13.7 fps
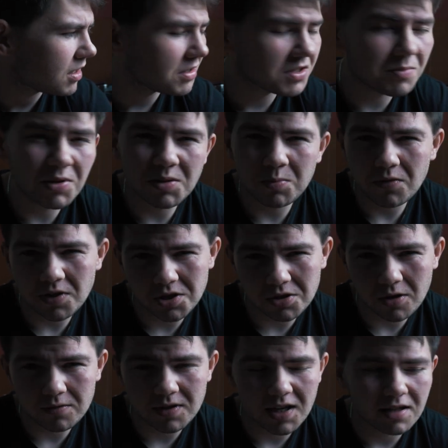zbyt
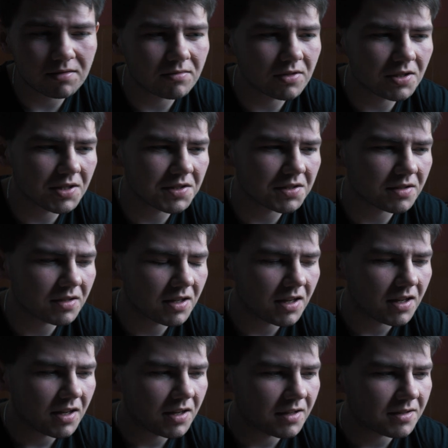powierzchowne. To jest
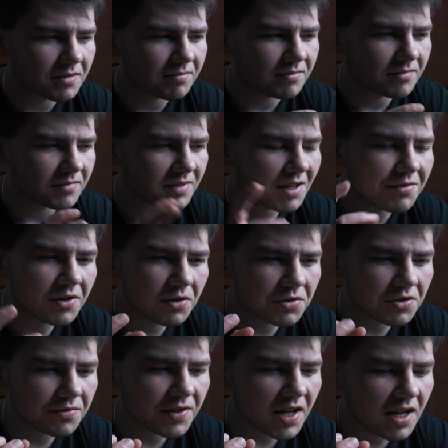ta
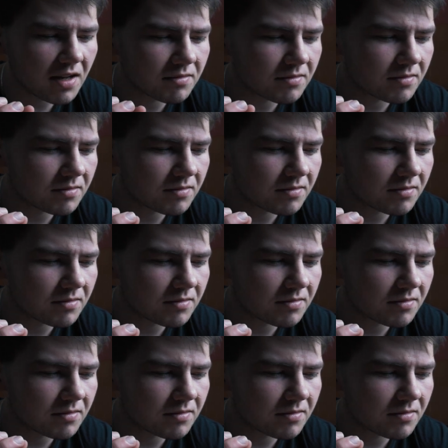filozofia